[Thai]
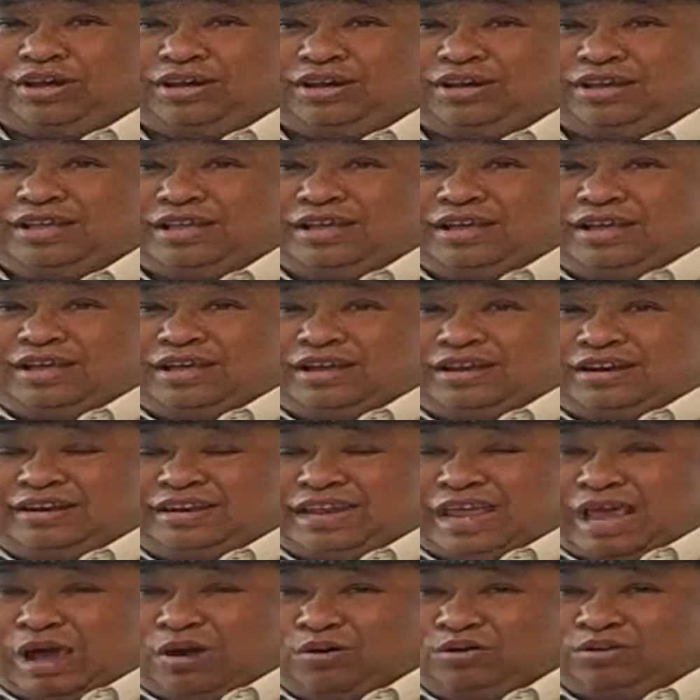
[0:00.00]
น
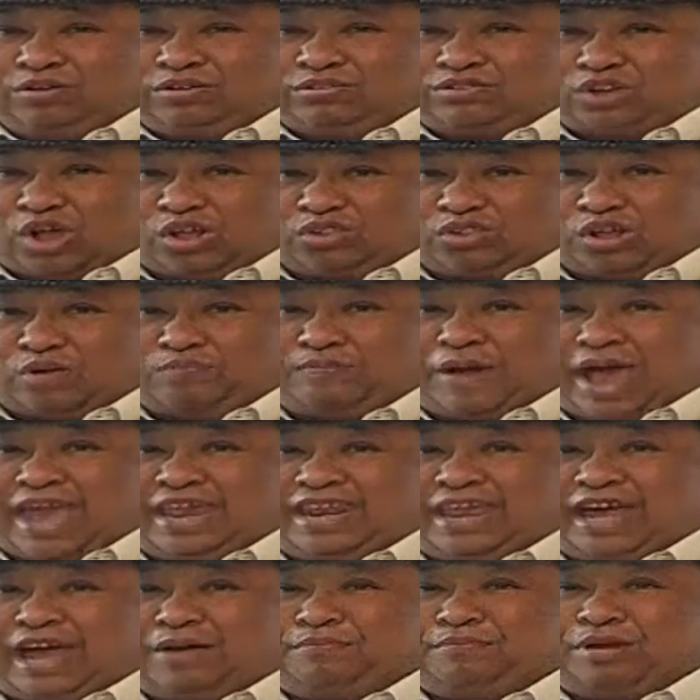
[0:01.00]
เดี๋ยวตอนต่อไป
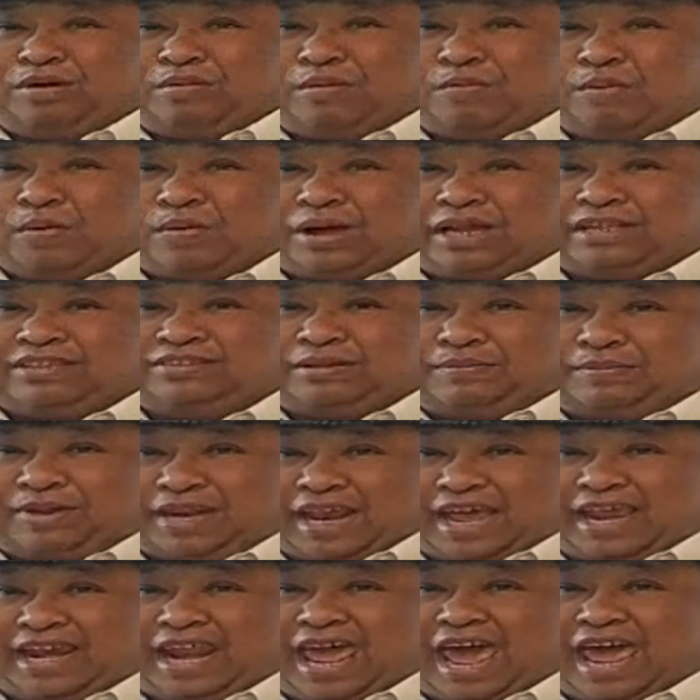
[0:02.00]
นะครับ เรามาพบกันสัป
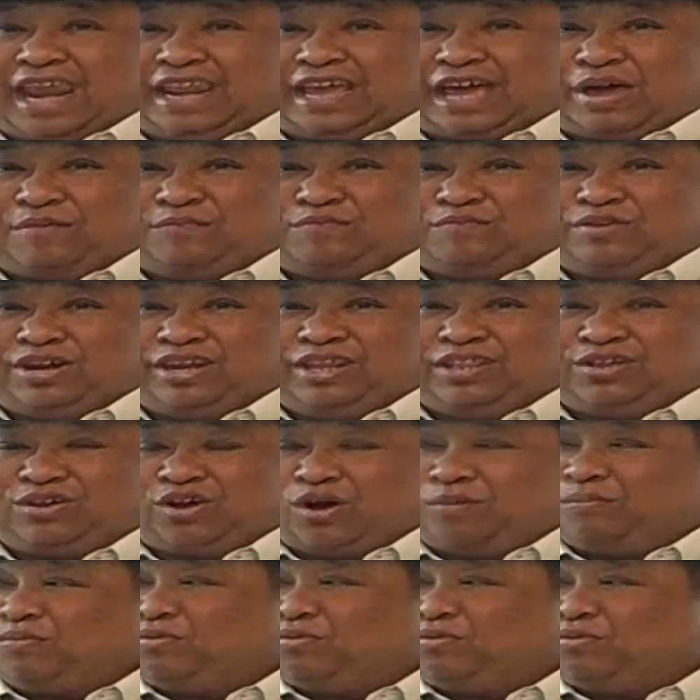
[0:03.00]
ดาห์หน้านะครับ วันนี้ต้องข